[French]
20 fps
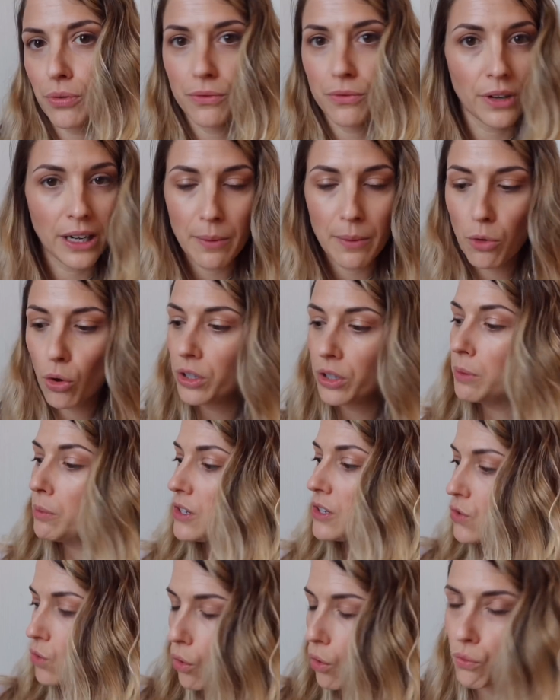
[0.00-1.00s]
Vraiment, ils me
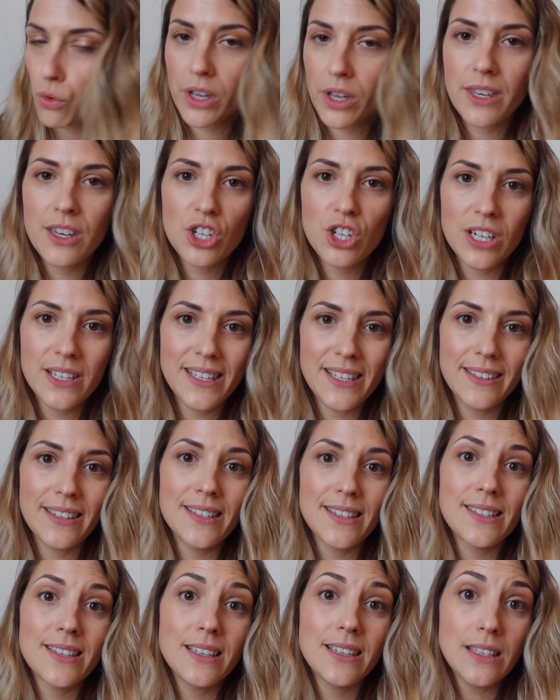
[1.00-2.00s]
les ont envoyés, je les ai
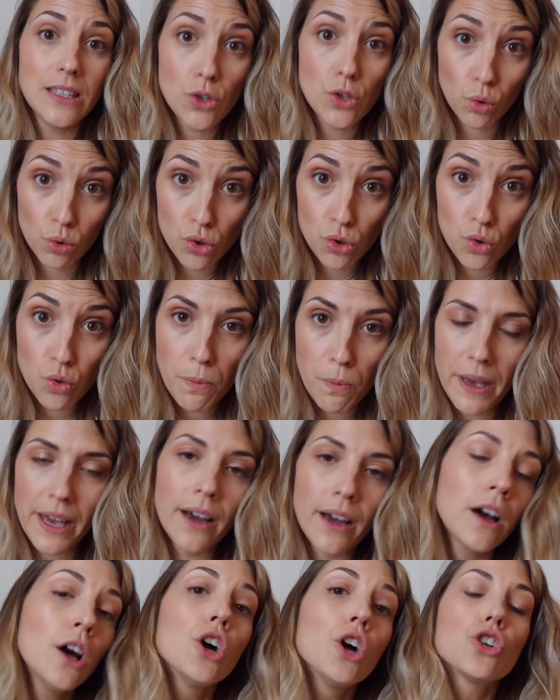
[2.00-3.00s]
testés, ils sont super.